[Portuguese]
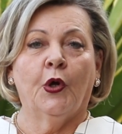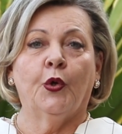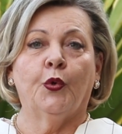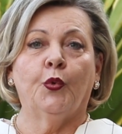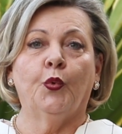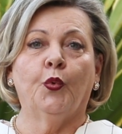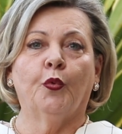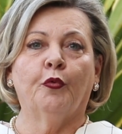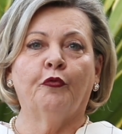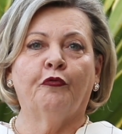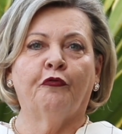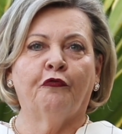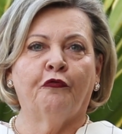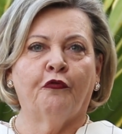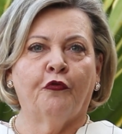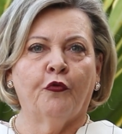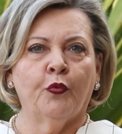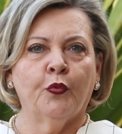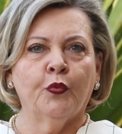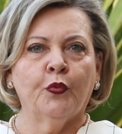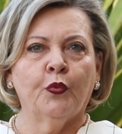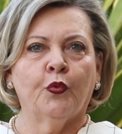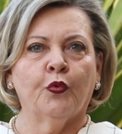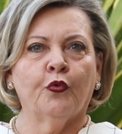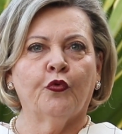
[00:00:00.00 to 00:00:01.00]
no
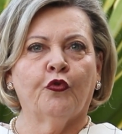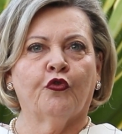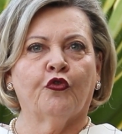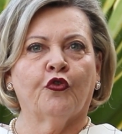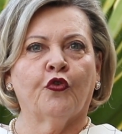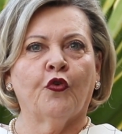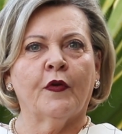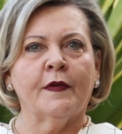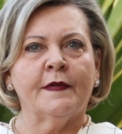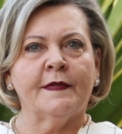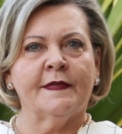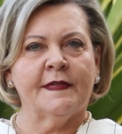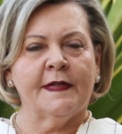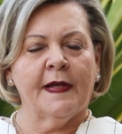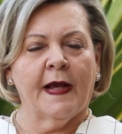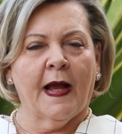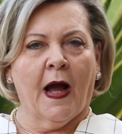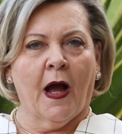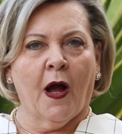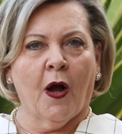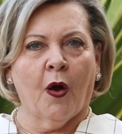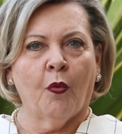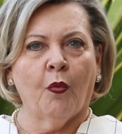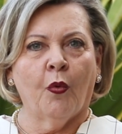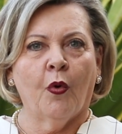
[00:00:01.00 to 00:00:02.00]
Fundo
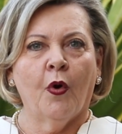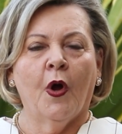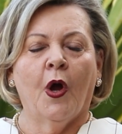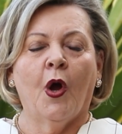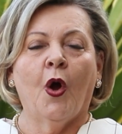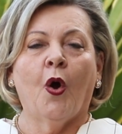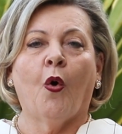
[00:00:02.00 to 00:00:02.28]
Social